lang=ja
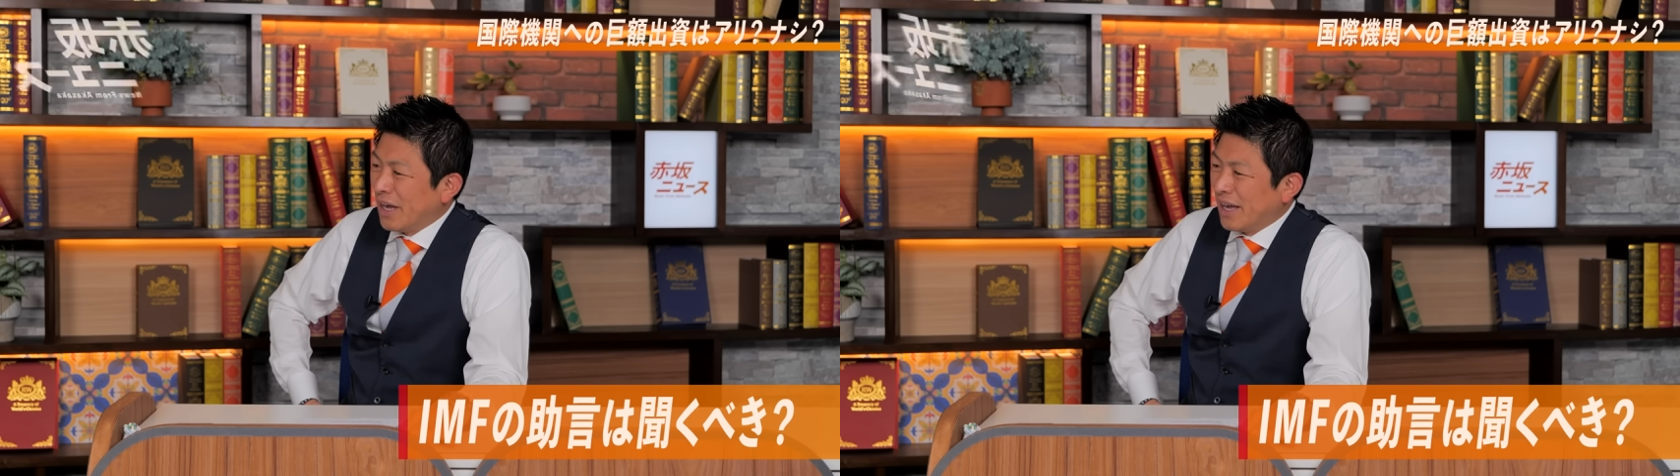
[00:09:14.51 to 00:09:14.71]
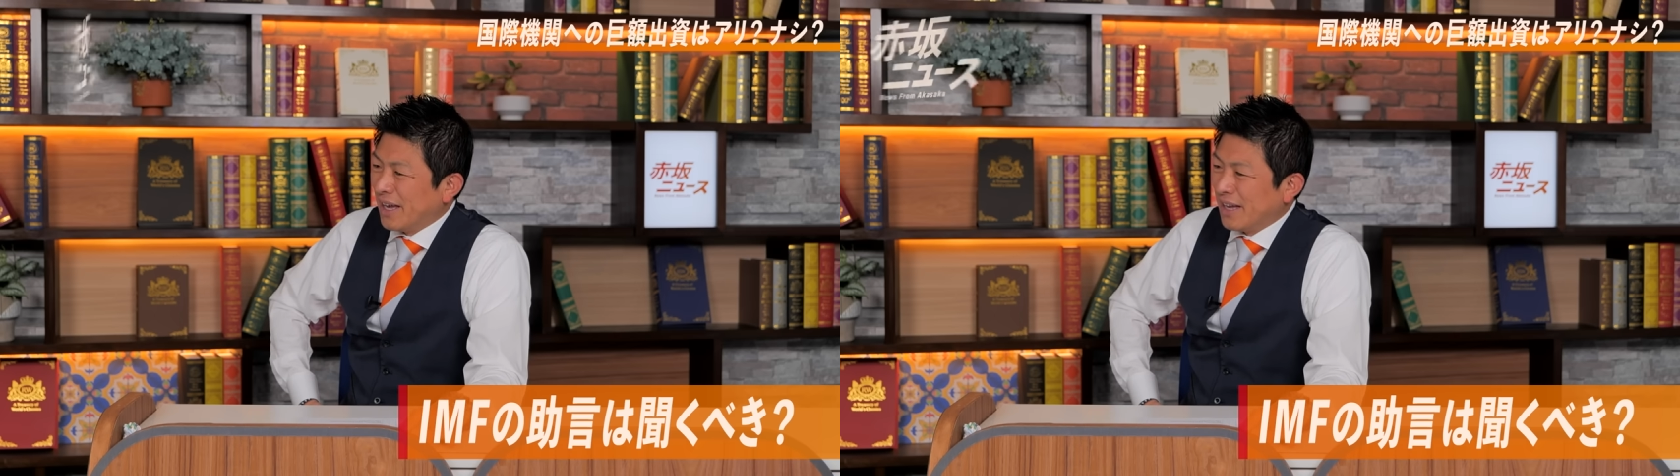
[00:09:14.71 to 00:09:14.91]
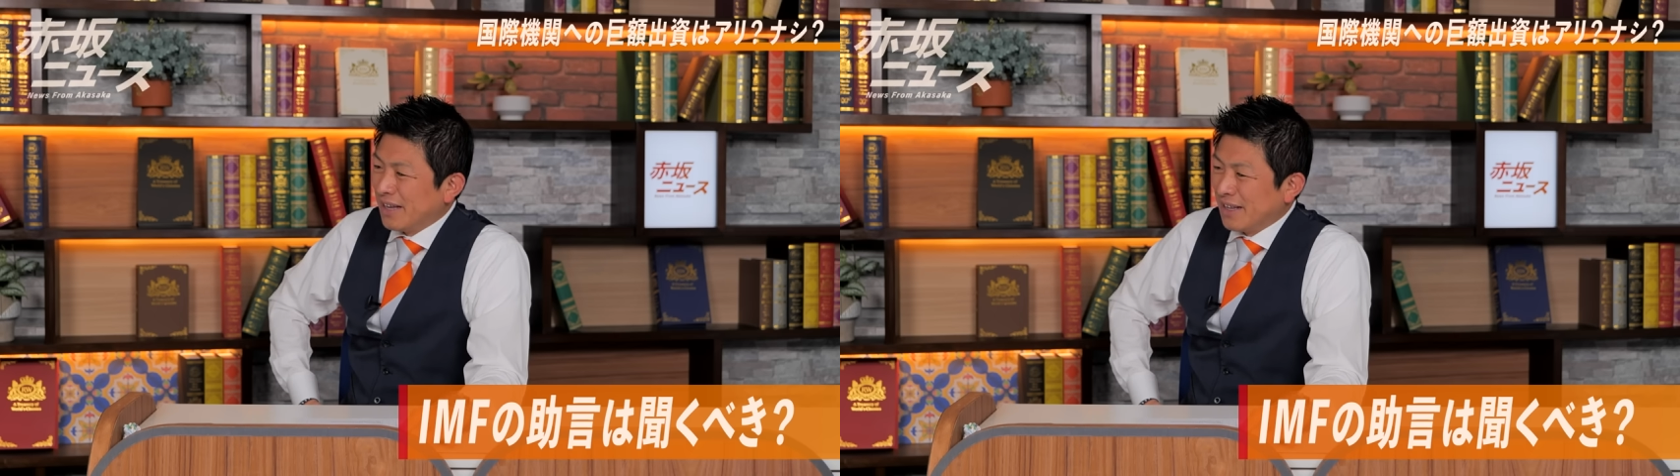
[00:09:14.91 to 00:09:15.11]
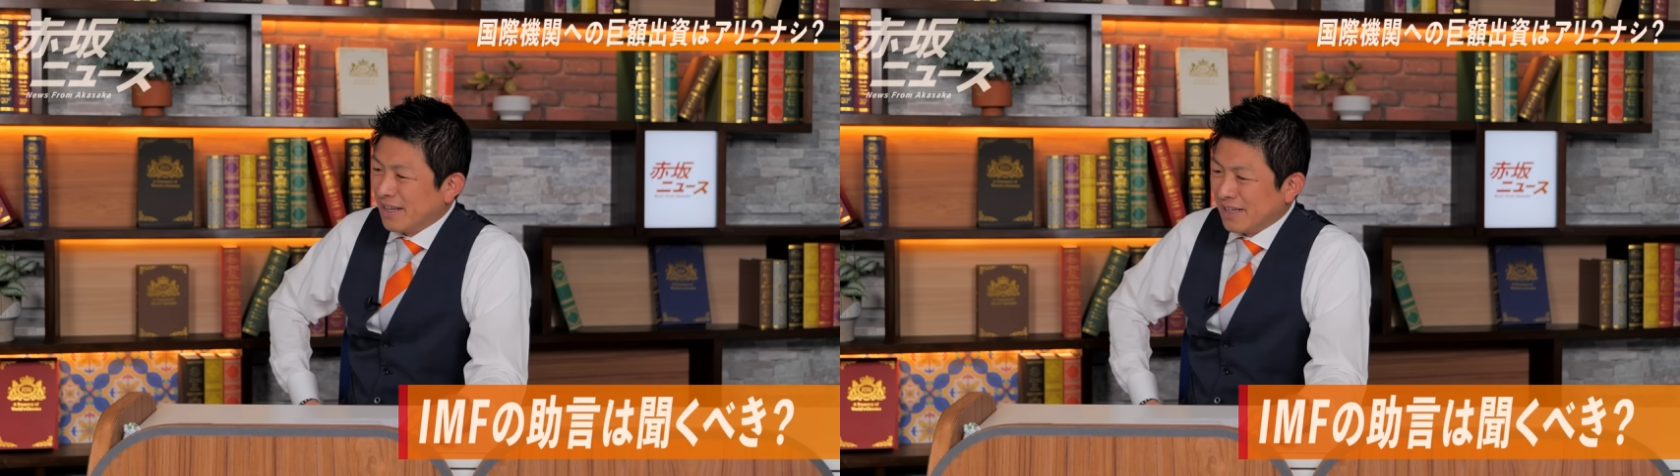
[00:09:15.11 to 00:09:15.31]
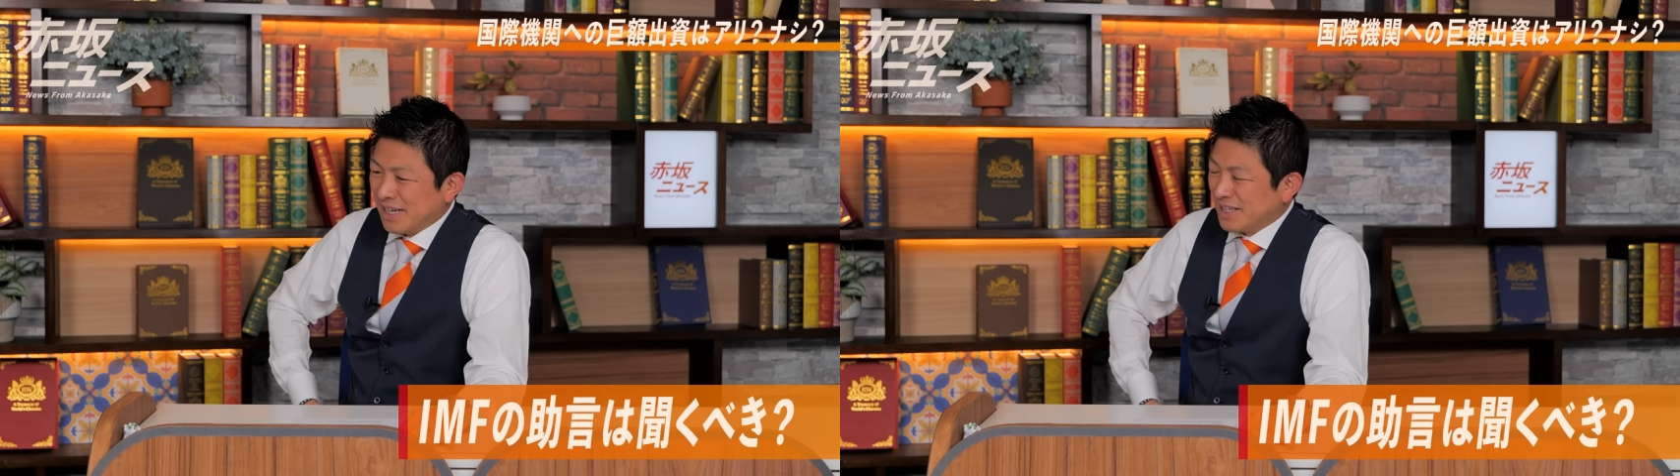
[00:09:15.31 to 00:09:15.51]

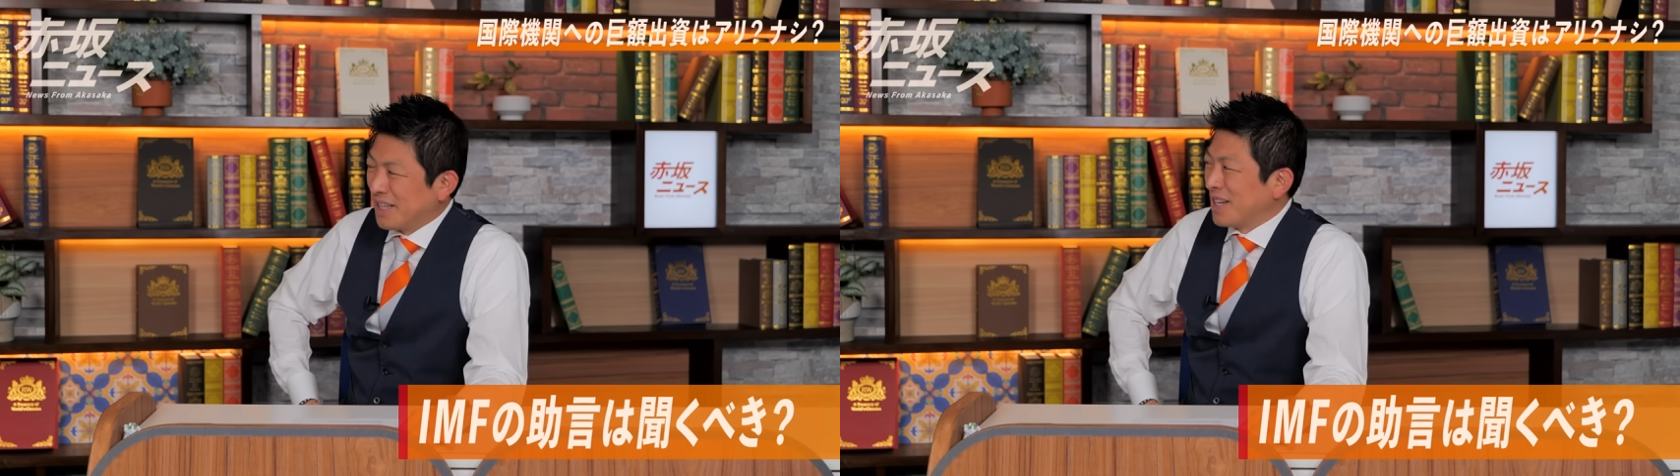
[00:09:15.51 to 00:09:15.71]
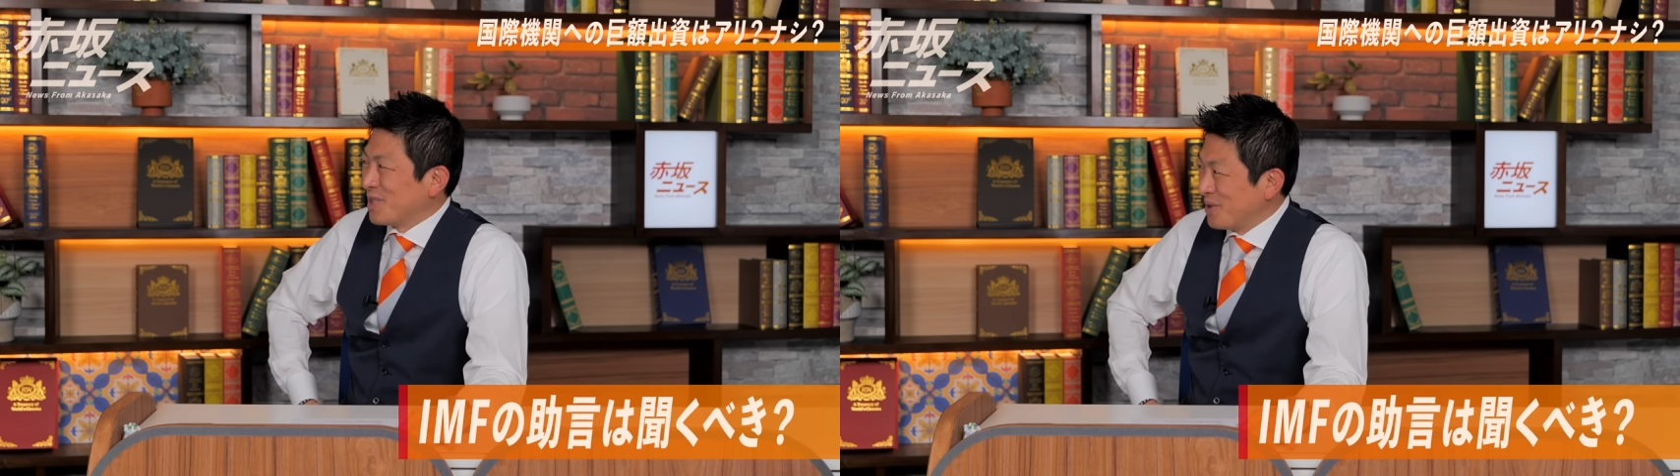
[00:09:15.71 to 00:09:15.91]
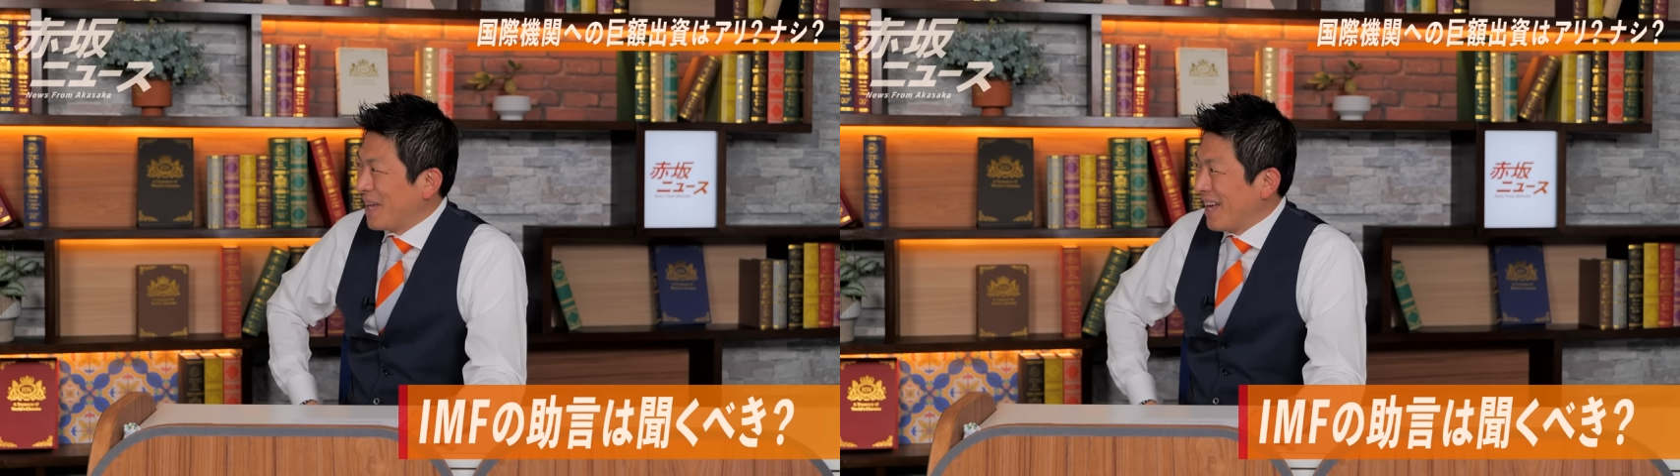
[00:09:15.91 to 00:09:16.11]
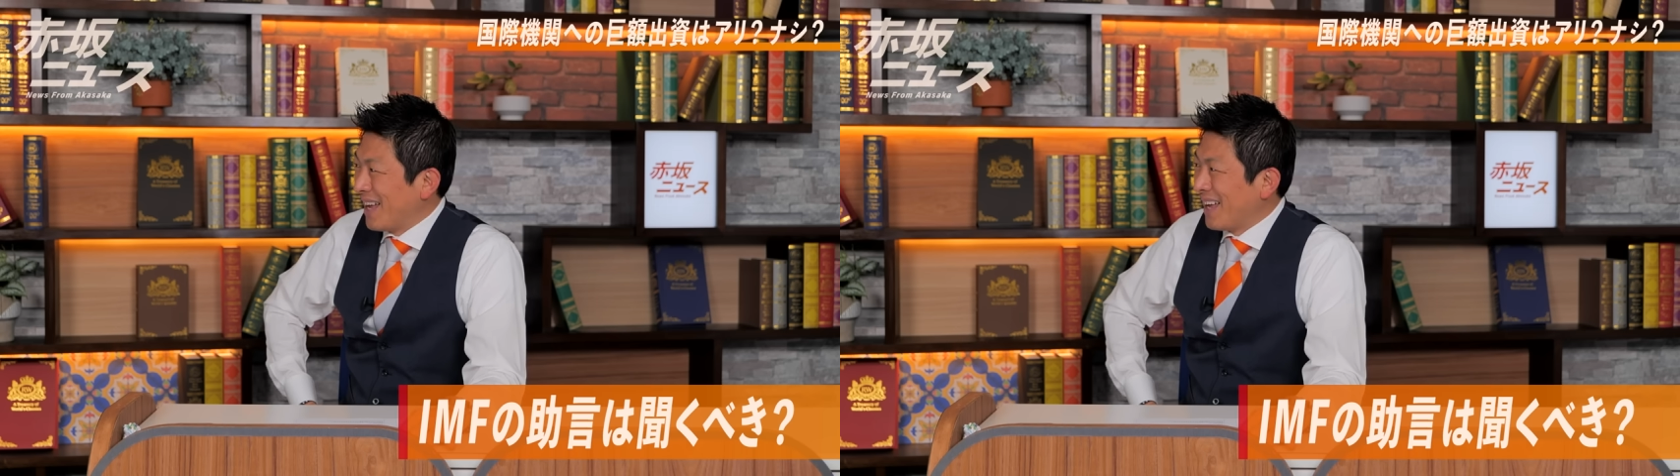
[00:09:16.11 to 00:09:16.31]
えー、賛成多数で